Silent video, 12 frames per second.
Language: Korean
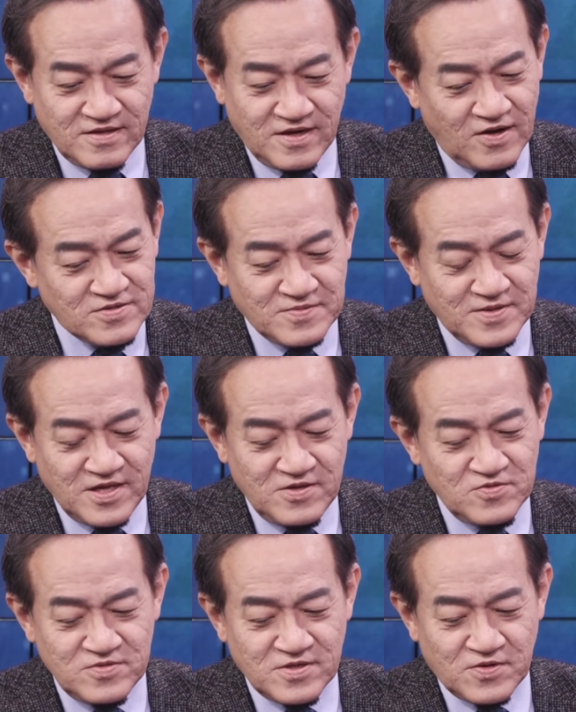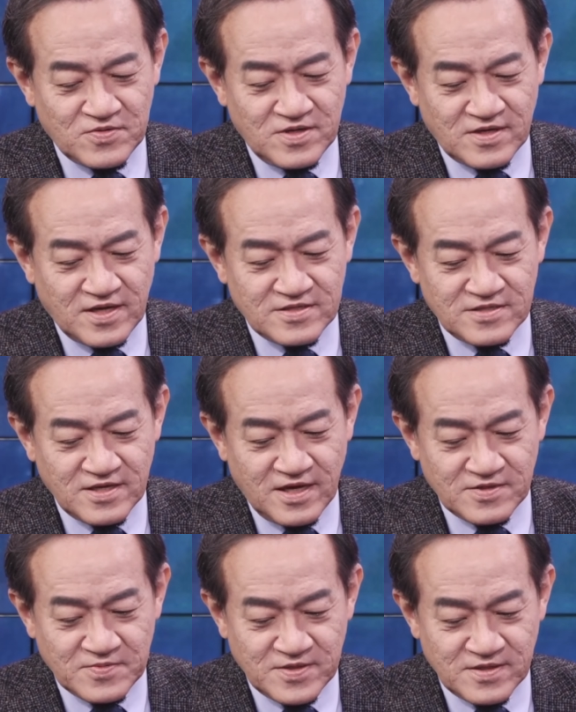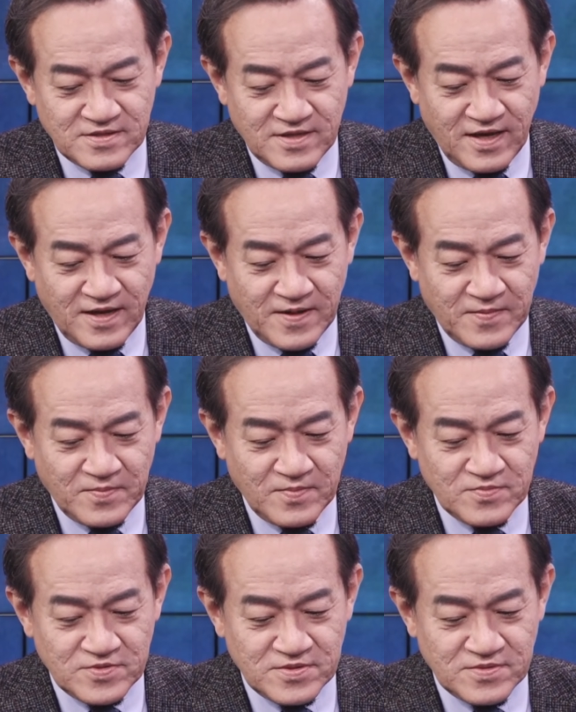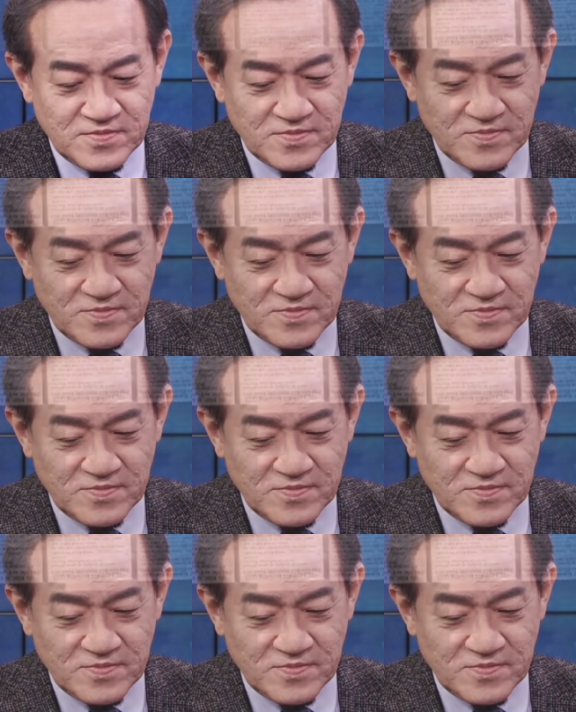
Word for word: 아 정말 일륜대로도 이렇게 쓰기가 좀 그런데 네.